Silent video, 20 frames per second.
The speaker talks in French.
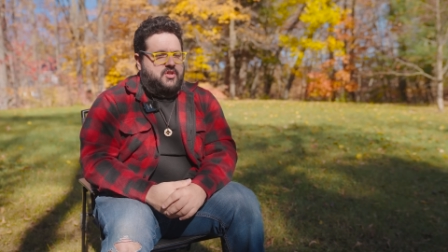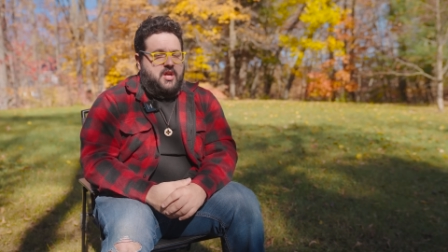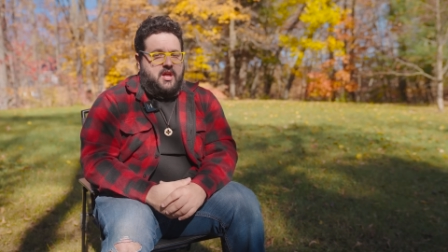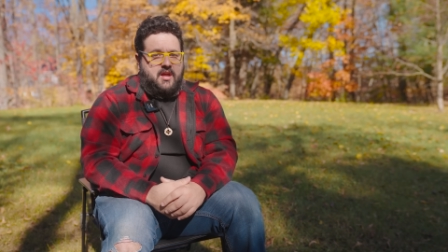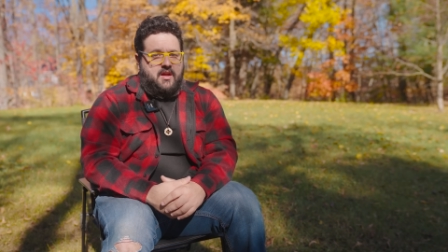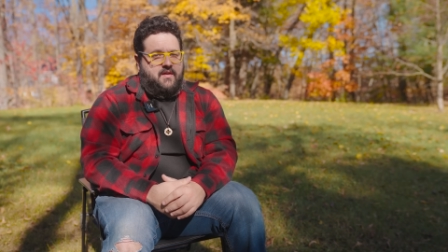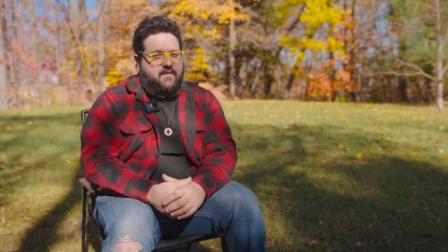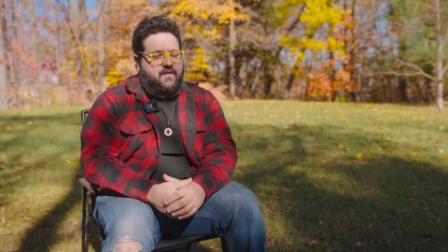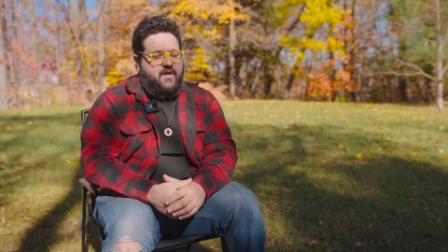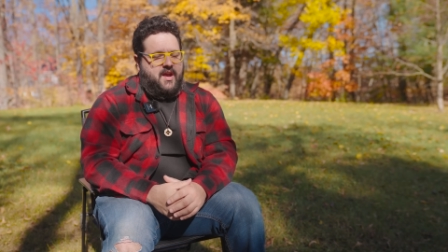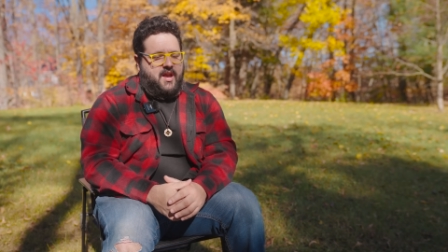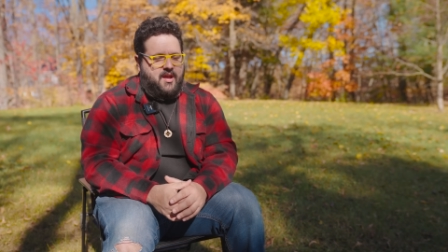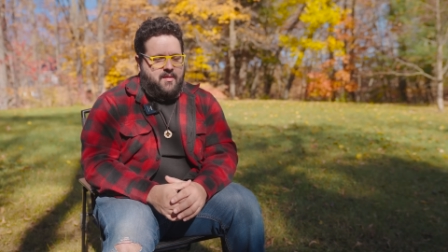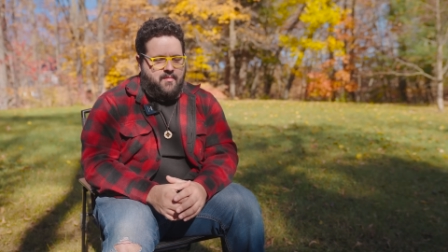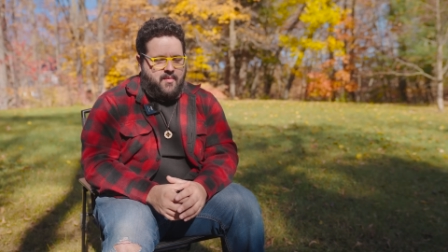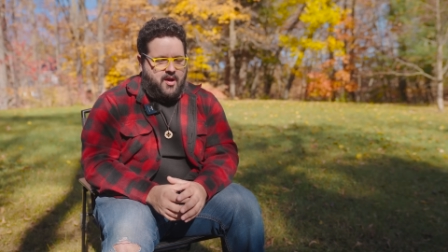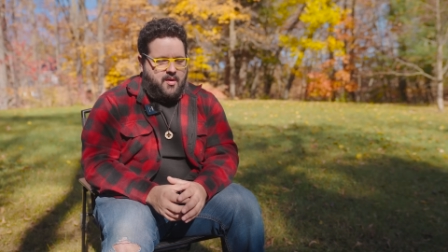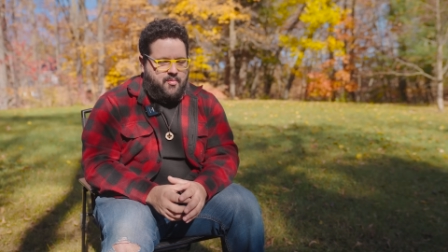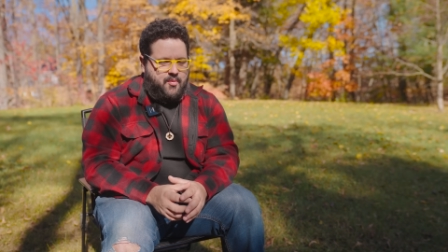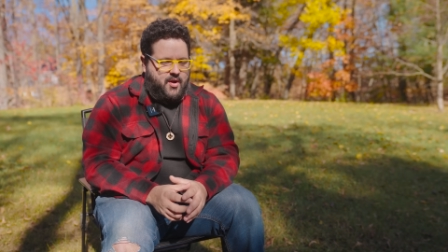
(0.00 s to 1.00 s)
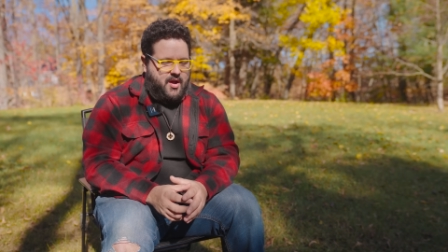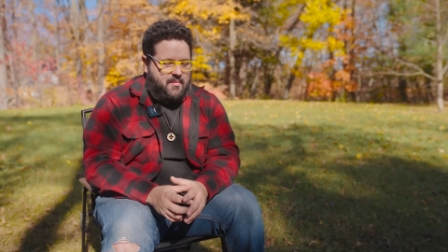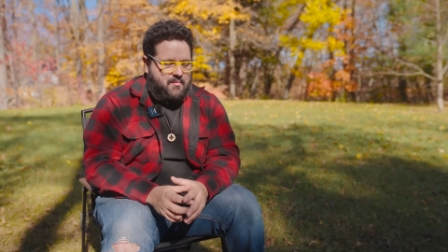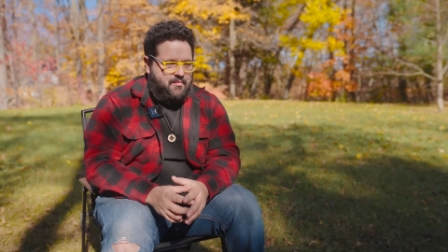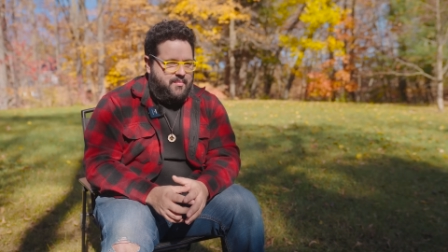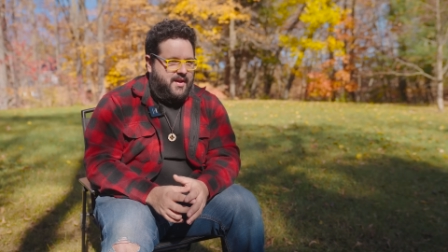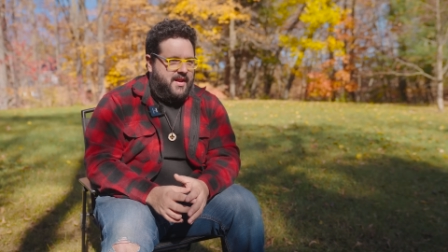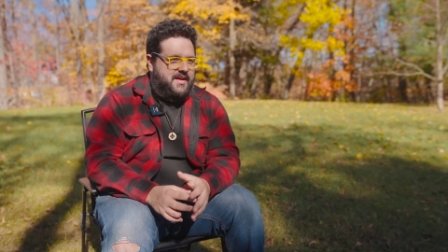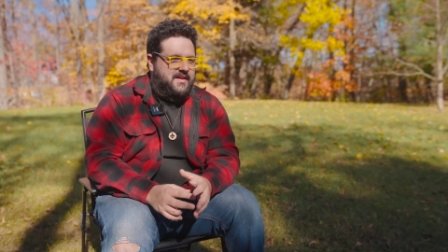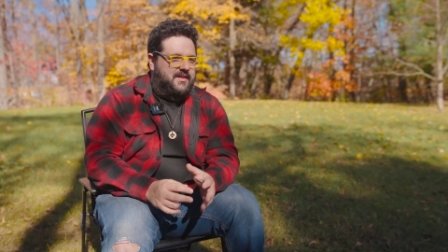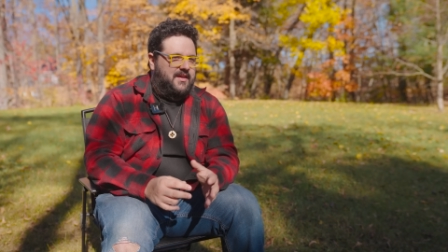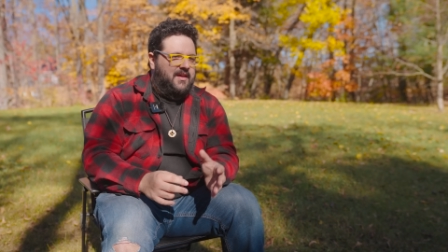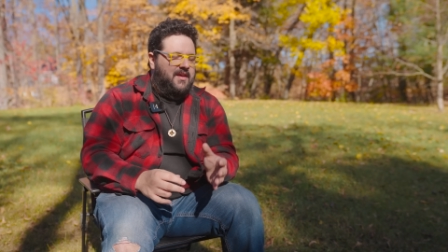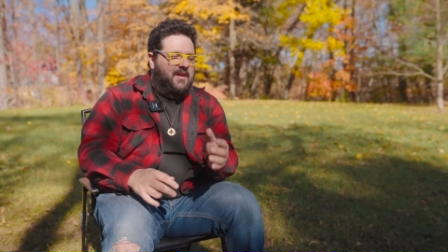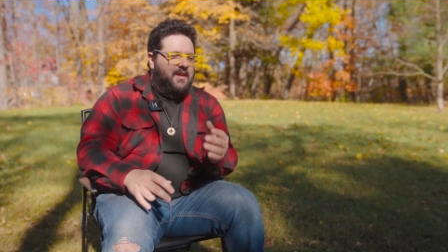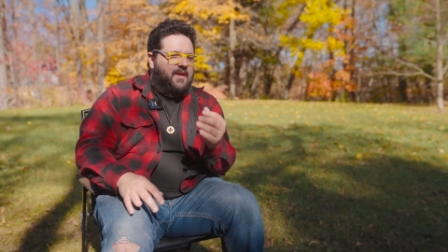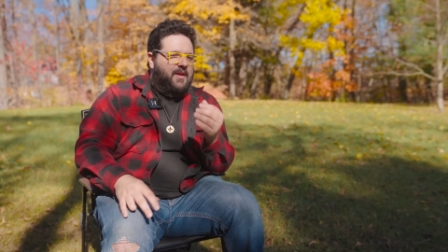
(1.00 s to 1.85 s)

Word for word: j'ai vraiment pas à me plaindre.